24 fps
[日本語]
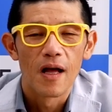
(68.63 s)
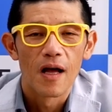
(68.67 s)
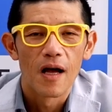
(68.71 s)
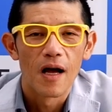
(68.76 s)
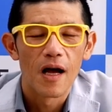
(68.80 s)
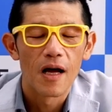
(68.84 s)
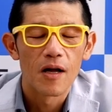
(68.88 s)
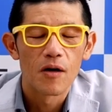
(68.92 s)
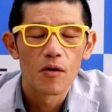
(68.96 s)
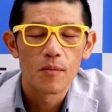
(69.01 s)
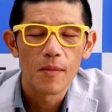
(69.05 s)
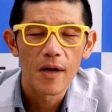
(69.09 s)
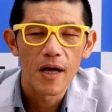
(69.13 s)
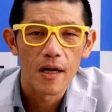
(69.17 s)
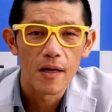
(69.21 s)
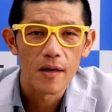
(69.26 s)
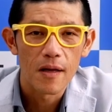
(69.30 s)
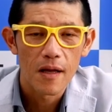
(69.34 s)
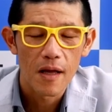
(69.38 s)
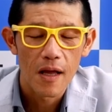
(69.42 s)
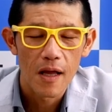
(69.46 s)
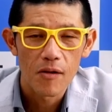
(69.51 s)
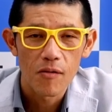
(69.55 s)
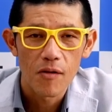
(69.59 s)
あの、まあ
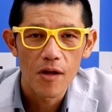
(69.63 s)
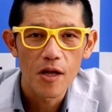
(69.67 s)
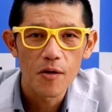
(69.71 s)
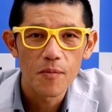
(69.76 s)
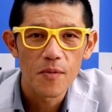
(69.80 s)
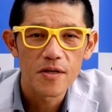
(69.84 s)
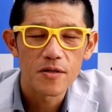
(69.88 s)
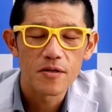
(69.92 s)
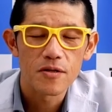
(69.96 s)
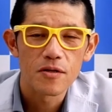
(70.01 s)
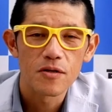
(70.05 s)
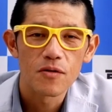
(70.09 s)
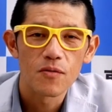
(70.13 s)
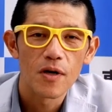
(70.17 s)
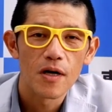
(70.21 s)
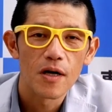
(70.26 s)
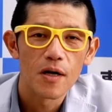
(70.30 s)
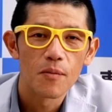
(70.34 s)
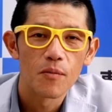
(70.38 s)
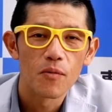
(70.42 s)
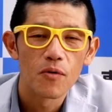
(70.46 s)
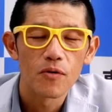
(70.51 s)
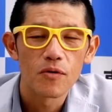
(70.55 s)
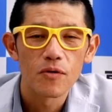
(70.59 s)
えっと、ヘルペスは
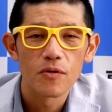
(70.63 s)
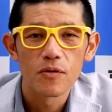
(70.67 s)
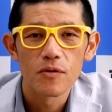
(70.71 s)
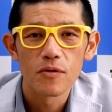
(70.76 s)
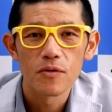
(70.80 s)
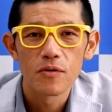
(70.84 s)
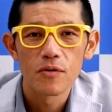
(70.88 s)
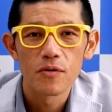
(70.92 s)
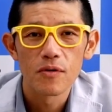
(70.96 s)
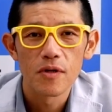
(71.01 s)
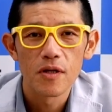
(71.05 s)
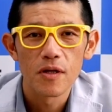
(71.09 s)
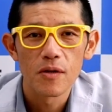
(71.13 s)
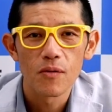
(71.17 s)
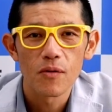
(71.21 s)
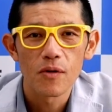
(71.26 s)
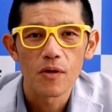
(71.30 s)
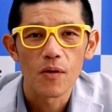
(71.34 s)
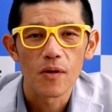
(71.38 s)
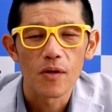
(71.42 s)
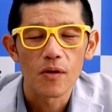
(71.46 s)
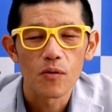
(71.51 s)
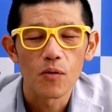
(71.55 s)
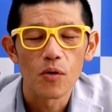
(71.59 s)
僕にとっ
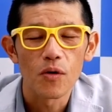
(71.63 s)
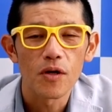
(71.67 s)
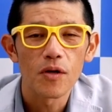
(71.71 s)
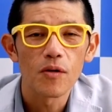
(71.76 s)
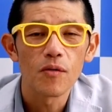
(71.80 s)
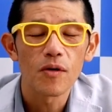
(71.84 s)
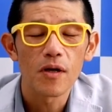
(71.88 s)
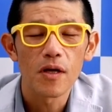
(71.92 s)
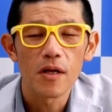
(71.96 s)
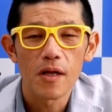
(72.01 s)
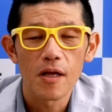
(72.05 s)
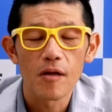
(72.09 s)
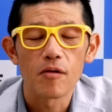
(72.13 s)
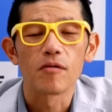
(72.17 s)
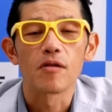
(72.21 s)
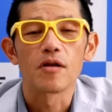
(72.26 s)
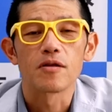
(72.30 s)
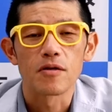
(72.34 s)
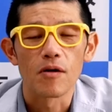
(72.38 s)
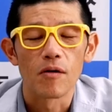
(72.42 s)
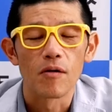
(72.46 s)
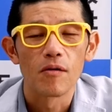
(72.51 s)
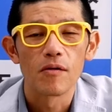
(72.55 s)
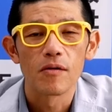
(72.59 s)
ては時々出るんです
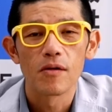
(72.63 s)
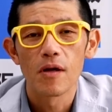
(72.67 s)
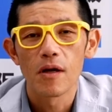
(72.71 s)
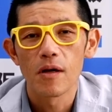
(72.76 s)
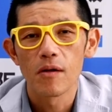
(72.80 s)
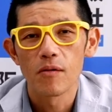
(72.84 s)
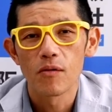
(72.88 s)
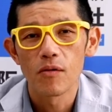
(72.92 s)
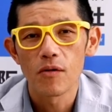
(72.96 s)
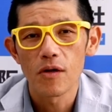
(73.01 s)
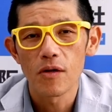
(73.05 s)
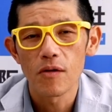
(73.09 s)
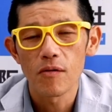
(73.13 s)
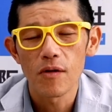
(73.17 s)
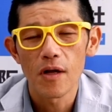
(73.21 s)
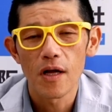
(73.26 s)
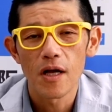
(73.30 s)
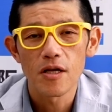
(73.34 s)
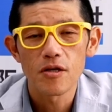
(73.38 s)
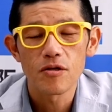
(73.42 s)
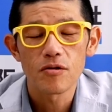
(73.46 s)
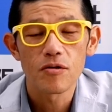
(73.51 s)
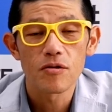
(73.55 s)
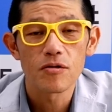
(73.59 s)
よ時々
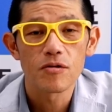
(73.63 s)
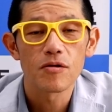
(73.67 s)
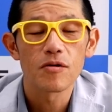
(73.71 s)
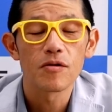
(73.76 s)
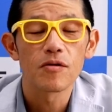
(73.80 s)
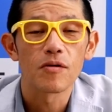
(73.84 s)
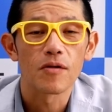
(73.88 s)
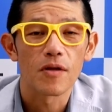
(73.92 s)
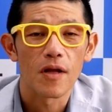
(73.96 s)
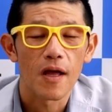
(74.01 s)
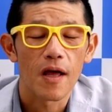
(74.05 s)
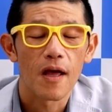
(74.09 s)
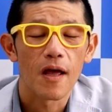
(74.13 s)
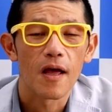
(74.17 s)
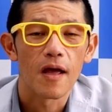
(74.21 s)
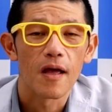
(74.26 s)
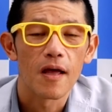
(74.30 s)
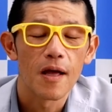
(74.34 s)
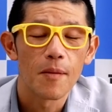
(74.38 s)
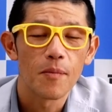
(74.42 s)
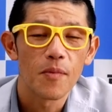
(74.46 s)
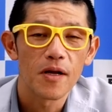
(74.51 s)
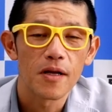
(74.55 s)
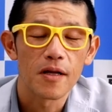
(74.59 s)
発症するので
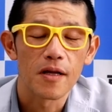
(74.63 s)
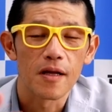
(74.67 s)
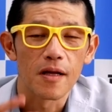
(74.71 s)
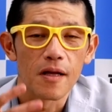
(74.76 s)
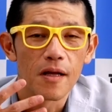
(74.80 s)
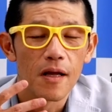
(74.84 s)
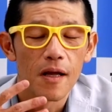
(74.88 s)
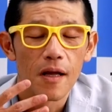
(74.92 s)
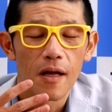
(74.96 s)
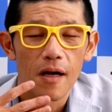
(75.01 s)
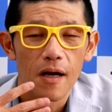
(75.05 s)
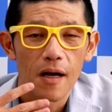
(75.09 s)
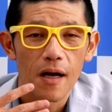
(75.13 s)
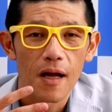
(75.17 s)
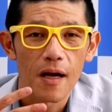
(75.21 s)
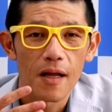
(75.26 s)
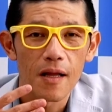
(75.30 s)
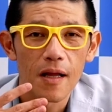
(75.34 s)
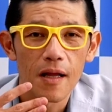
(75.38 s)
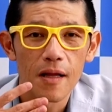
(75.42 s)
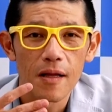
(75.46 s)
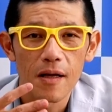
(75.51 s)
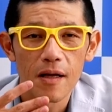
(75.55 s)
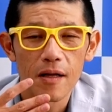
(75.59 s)
やっぱり
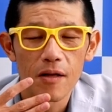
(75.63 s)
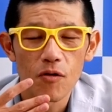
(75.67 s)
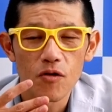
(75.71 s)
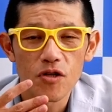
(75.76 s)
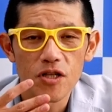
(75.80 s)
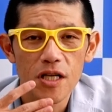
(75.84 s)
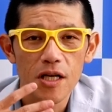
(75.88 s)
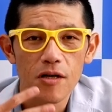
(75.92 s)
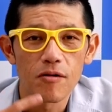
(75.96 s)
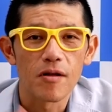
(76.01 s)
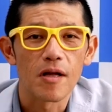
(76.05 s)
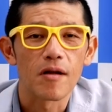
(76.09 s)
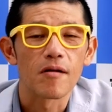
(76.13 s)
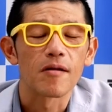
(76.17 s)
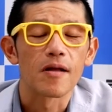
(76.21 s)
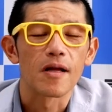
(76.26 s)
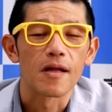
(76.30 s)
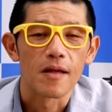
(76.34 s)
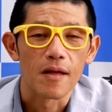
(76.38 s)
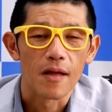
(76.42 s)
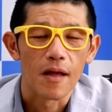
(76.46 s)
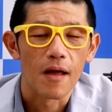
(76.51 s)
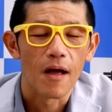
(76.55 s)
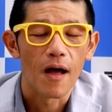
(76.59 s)
体のシグナルな
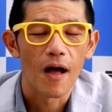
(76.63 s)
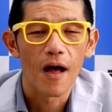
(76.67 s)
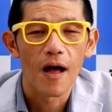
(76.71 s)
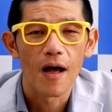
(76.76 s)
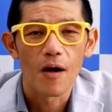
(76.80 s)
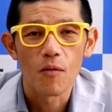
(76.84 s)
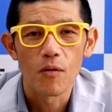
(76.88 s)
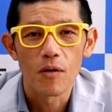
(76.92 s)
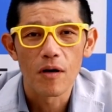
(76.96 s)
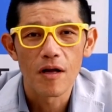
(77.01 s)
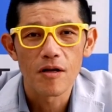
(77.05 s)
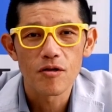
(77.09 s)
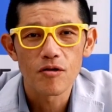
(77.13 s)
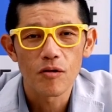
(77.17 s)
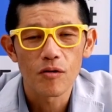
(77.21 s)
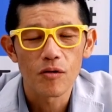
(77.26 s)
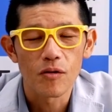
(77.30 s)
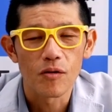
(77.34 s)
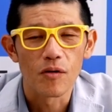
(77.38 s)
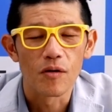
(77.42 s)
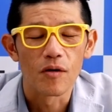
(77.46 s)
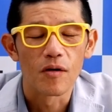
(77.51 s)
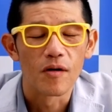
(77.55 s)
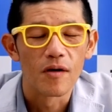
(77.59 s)
んでああこれはちょっ
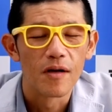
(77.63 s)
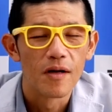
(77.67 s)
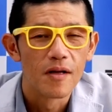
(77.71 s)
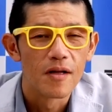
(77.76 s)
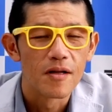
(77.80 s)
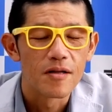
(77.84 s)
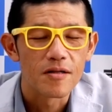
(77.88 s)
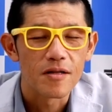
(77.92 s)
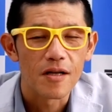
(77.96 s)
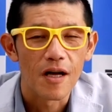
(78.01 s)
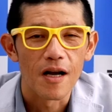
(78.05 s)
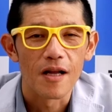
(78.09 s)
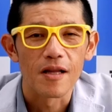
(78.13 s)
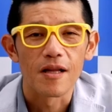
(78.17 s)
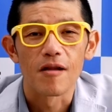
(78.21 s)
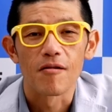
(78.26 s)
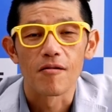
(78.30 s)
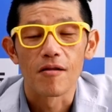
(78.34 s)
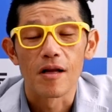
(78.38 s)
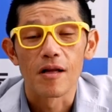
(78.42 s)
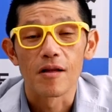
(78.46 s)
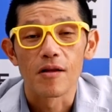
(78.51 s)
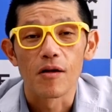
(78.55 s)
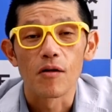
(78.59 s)
と疲れてる
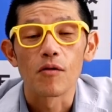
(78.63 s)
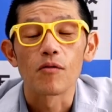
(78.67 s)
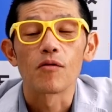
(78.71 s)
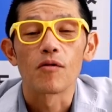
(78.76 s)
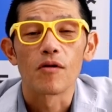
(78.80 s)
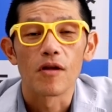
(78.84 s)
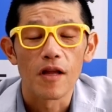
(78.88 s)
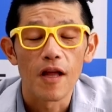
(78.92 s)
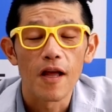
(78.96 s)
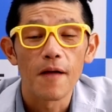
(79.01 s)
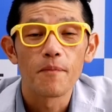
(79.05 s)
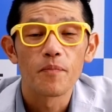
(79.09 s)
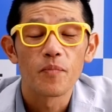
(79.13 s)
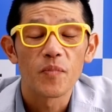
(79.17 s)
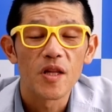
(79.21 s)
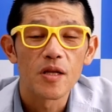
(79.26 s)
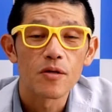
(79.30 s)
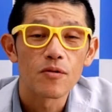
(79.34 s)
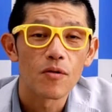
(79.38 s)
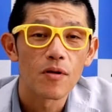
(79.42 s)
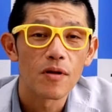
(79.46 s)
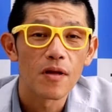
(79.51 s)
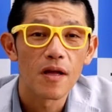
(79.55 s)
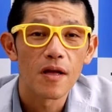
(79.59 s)
なってことでね
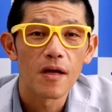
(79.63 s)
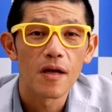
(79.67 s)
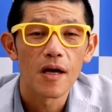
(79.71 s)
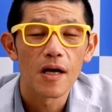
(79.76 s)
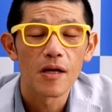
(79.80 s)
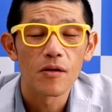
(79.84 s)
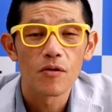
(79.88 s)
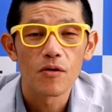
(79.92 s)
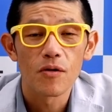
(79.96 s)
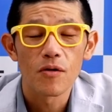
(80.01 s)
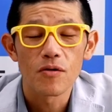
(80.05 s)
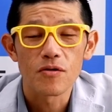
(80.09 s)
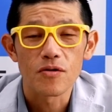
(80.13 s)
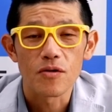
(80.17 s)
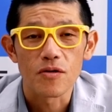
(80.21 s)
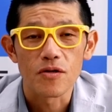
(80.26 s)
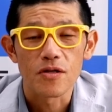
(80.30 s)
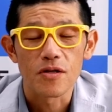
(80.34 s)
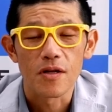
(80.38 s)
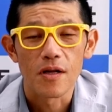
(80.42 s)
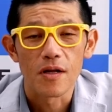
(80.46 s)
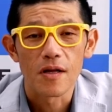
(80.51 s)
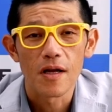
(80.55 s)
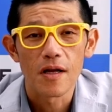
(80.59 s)
それであの養生
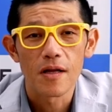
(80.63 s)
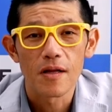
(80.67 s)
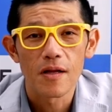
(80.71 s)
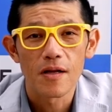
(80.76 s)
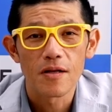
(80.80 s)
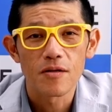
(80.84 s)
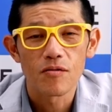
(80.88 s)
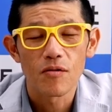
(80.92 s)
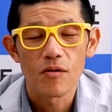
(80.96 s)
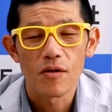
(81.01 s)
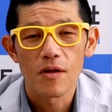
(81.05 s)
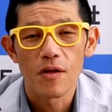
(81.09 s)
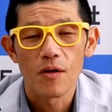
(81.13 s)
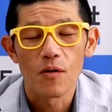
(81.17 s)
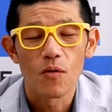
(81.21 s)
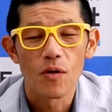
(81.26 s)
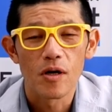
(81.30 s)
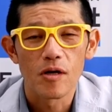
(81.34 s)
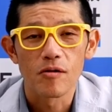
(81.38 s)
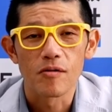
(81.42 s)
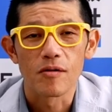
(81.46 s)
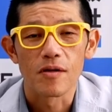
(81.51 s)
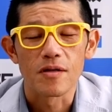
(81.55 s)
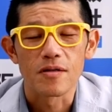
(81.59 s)
して大体それで終
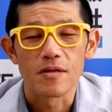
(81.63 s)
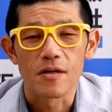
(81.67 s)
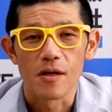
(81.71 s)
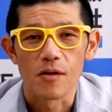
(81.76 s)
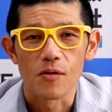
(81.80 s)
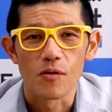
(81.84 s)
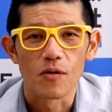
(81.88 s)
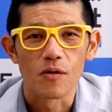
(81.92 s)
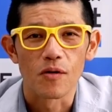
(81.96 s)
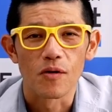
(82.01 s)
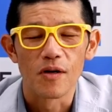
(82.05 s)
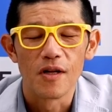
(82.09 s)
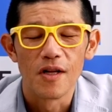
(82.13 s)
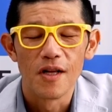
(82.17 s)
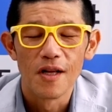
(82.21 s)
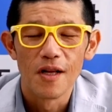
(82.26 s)
わるんですけど、